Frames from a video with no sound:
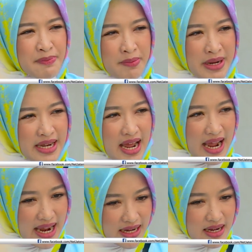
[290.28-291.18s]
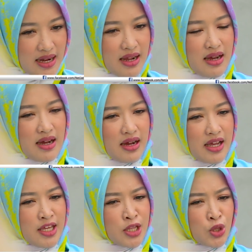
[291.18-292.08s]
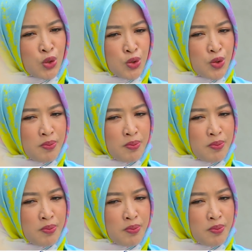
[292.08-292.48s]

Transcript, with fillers: perbedaan uh, itu